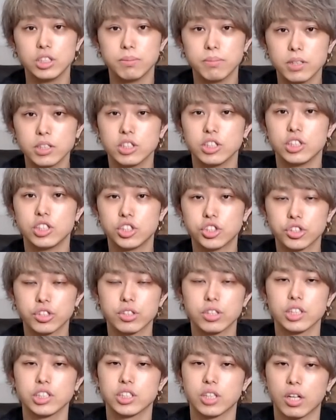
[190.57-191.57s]
マジ一瞬
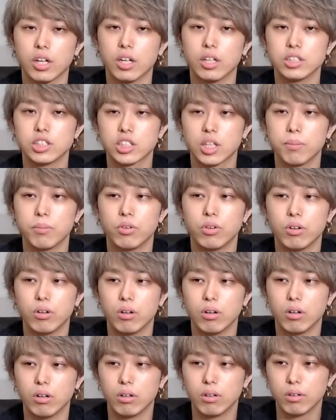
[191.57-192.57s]
でしたね。しか
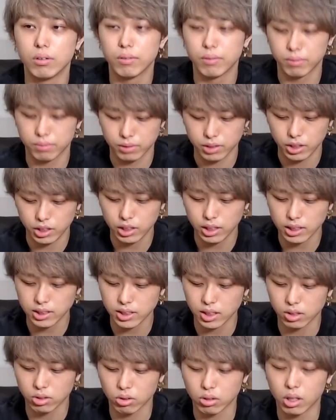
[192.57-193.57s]
も痛
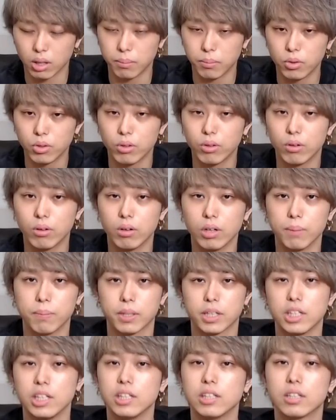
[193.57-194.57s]
さとかもやっぱ
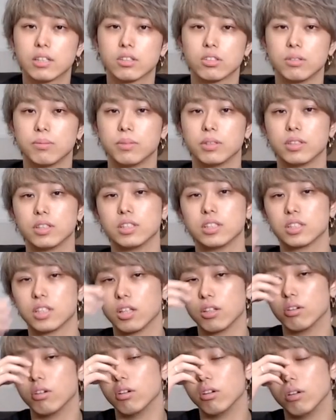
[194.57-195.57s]
気になると思うんですけ
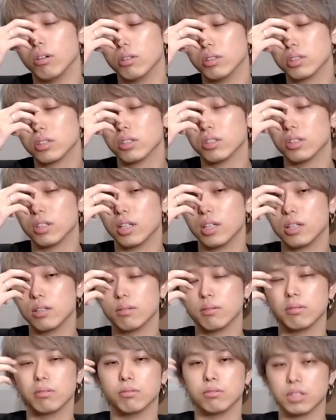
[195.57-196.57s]
ど、そのね、
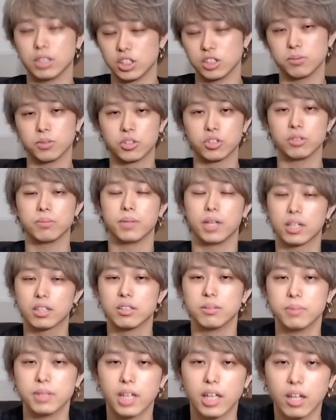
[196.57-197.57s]
私も興味ある
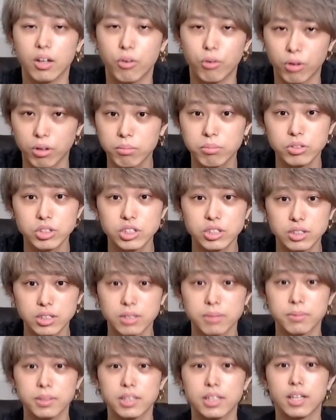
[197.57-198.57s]
みたいな、俺も知って
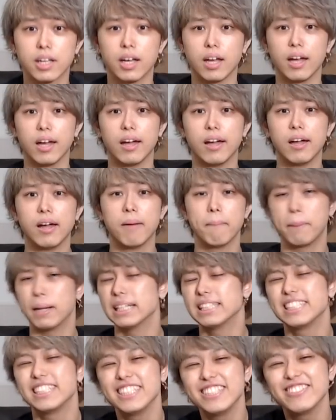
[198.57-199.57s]
みて
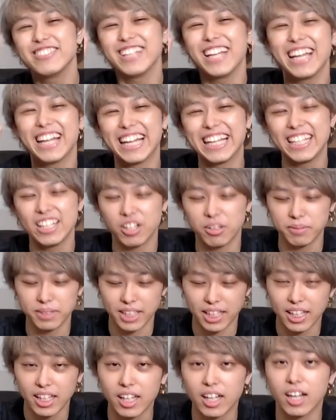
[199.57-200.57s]
パッチリ二重がいいよみ
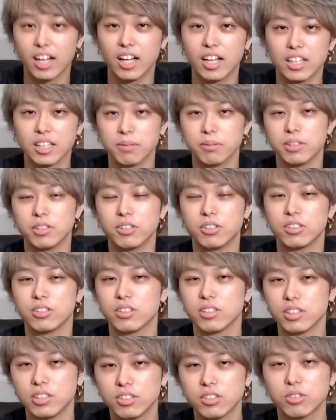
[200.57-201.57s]
たいな、多分いろいろ
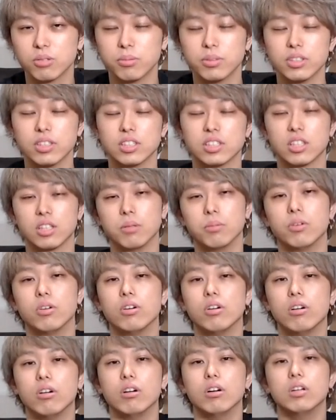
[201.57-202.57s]
いると思うんですけど
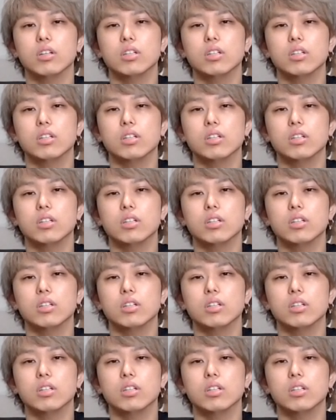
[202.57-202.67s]
も、